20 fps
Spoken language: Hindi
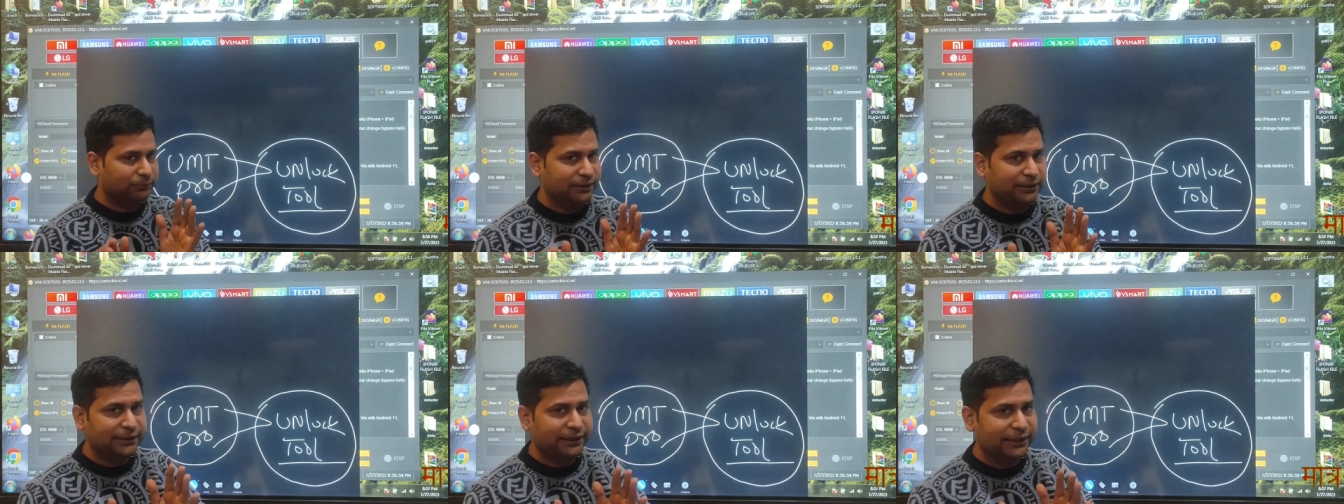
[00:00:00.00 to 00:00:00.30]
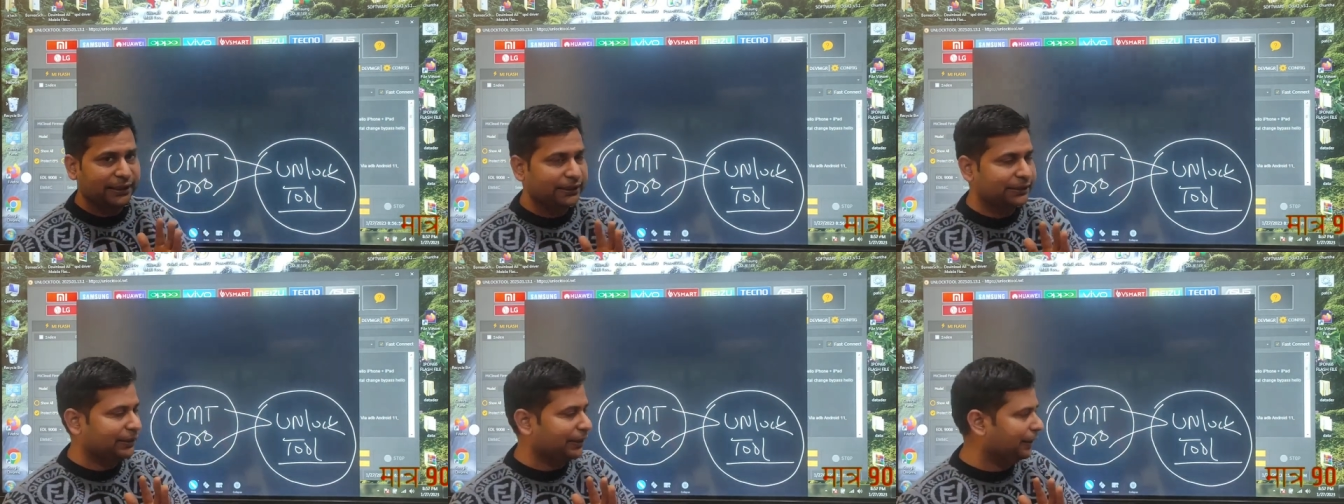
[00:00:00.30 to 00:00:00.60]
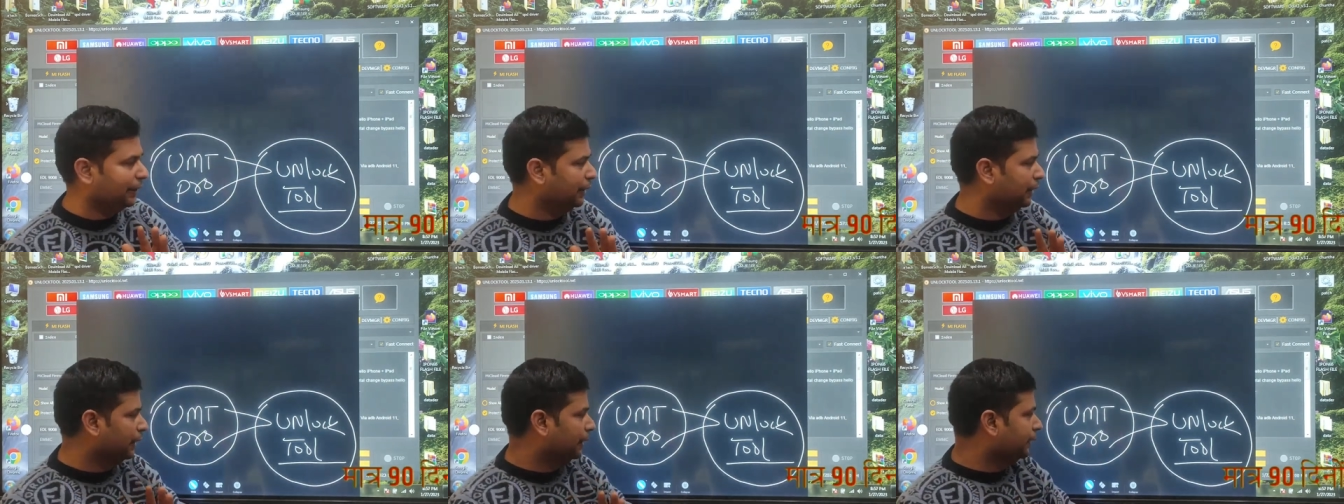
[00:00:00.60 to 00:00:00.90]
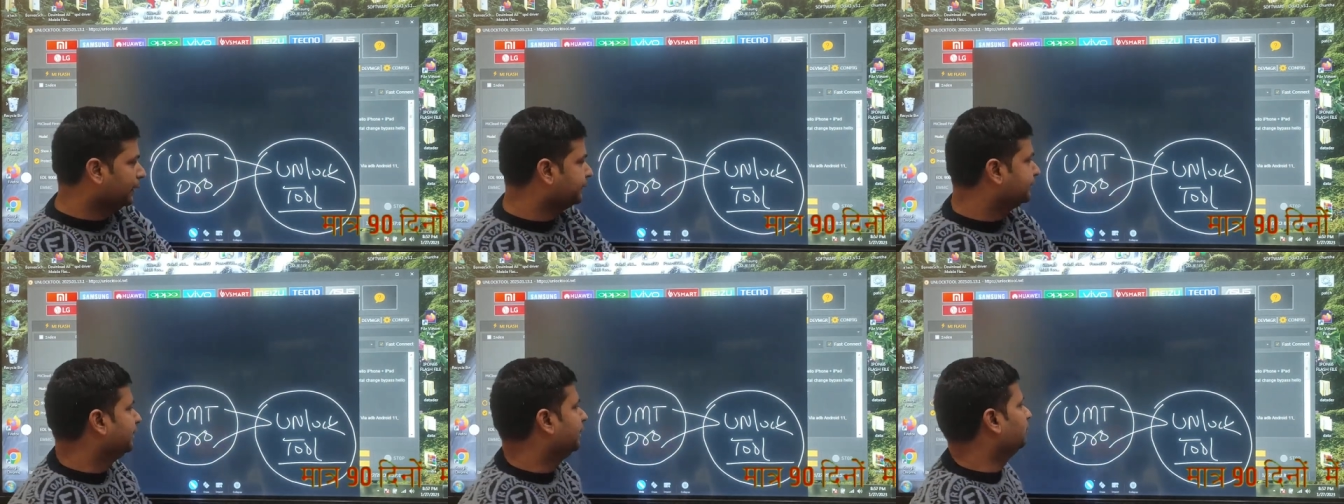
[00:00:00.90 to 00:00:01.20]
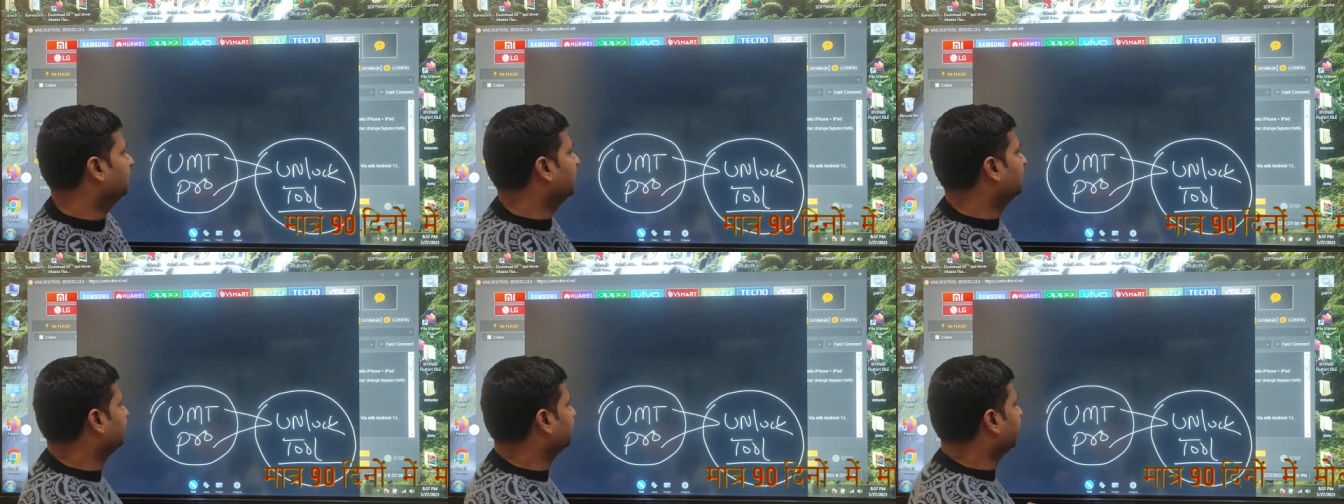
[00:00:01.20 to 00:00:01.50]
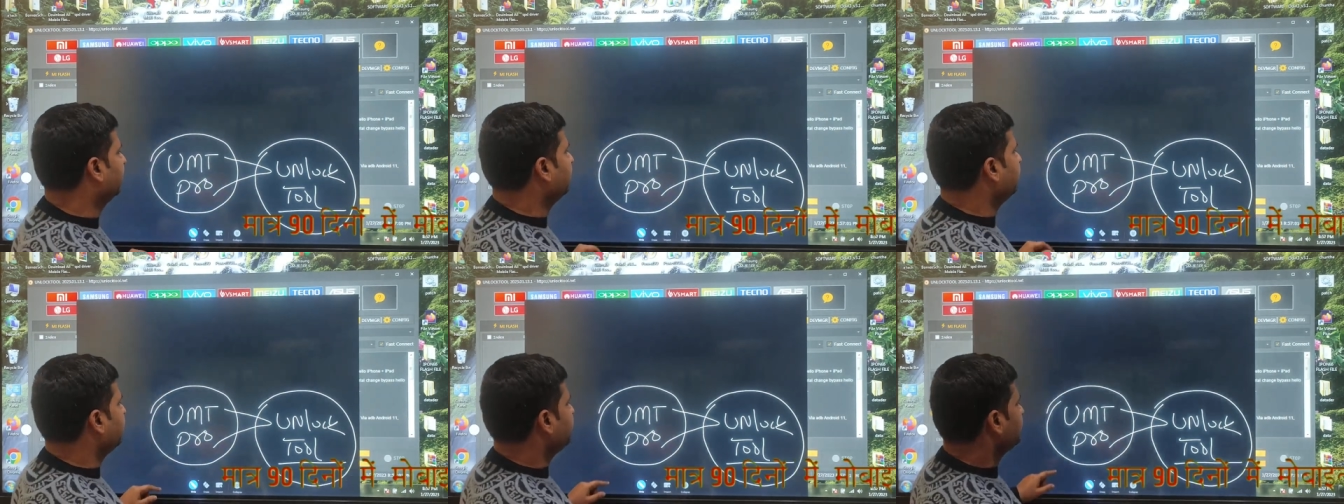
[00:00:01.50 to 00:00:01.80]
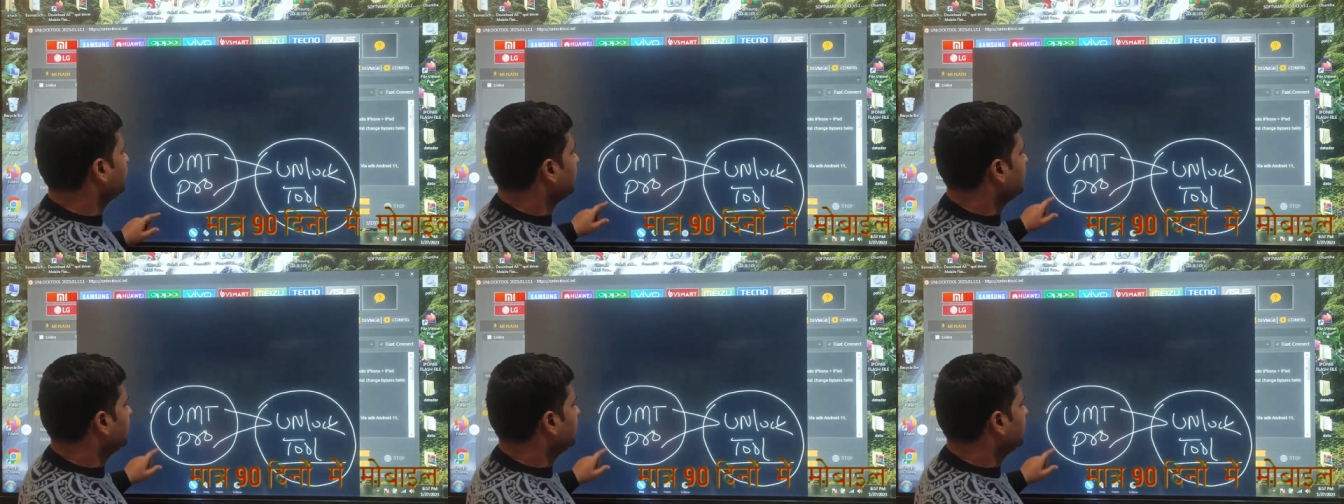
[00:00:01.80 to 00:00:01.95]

समथिंग क्या रहता है सेम रहता है